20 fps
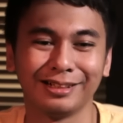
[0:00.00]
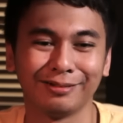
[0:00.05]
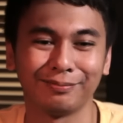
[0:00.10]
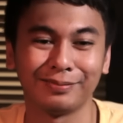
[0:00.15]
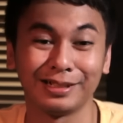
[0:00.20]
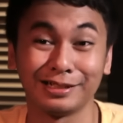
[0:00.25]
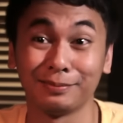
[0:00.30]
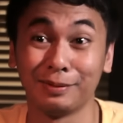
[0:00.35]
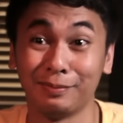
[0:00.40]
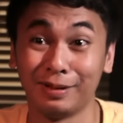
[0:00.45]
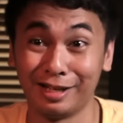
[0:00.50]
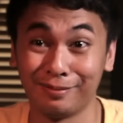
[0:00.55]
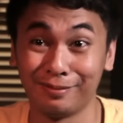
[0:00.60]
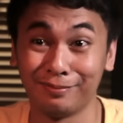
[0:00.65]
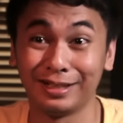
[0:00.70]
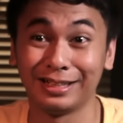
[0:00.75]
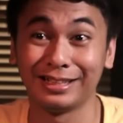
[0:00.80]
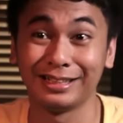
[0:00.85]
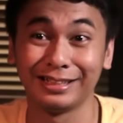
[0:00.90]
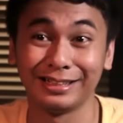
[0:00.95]
pas
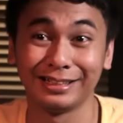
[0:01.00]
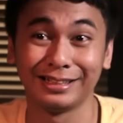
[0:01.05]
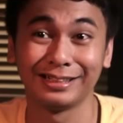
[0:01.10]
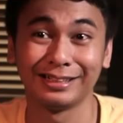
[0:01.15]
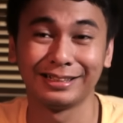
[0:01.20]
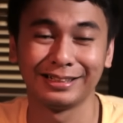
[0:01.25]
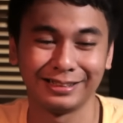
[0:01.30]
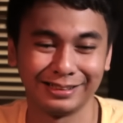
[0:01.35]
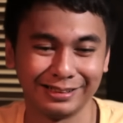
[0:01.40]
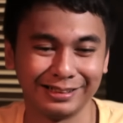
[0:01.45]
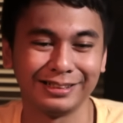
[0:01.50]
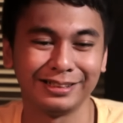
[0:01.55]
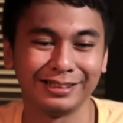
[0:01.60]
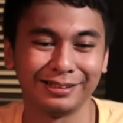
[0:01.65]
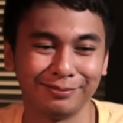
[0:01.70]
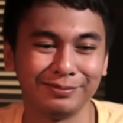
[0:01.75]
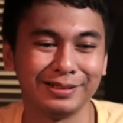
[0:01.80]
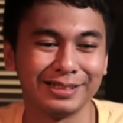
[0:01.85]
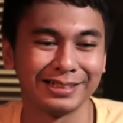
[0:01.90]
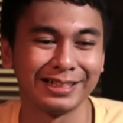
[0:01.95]
BBM-an iya iya
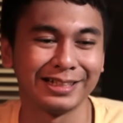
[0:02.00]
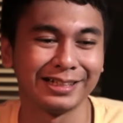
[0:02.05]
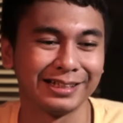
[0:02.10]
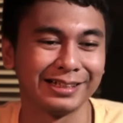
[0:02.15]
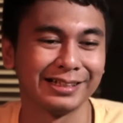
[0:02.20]
bisa